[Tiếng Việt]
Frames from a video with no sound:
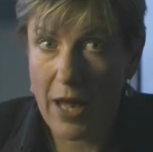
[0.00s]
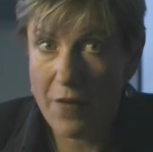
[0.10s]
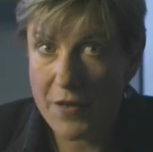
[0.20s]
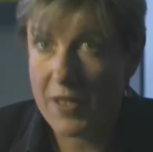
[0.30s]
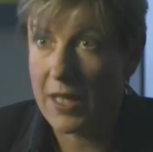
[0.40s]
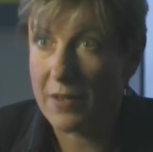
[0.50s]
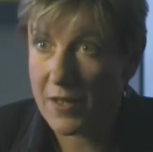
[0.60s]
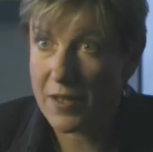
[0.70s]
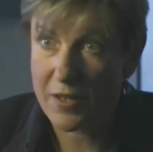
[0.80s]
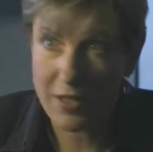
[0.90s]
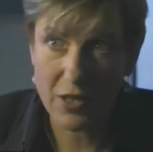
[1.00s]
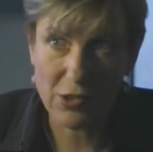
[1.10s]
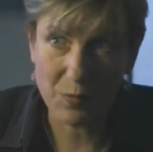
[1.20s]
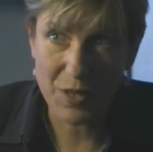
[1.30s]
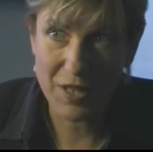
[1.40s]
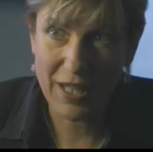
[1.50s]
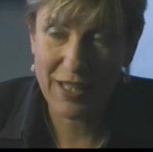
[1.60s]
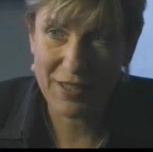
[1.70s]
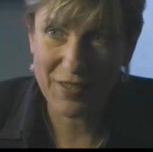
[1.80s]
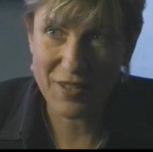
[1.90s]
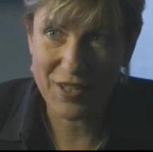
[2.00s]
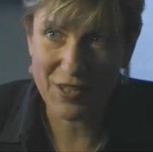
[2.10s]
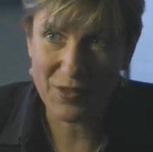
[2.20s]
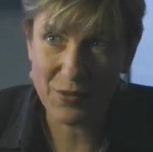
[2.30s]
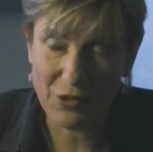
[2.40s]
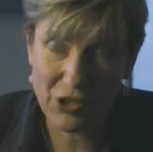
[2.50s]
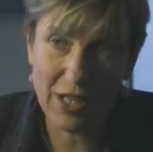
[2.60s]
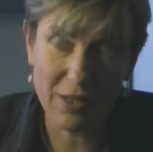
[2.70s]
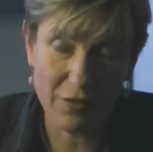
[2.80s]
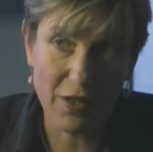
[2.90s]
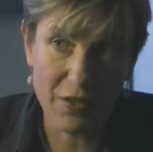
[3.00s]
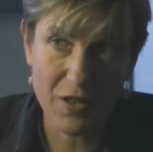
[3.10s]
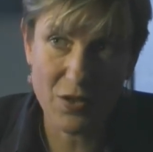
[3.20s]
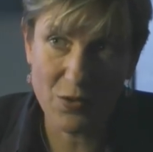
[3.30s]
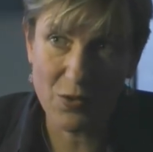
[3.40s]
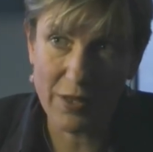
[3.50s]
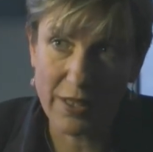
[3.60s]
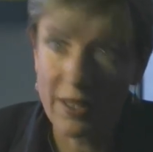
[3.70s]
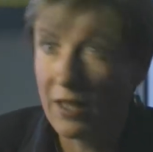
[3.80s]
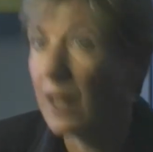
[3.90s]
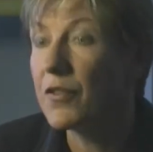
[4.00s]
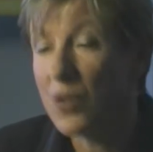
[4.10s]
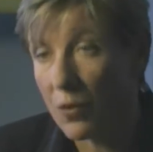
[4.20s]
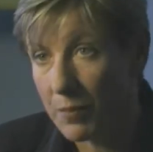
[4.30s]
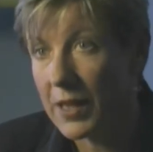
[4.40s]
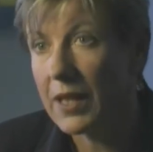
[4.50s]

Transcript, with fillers: có người cho biết đã bị ông Saville lạm dụng lúc mới 12 tuổi.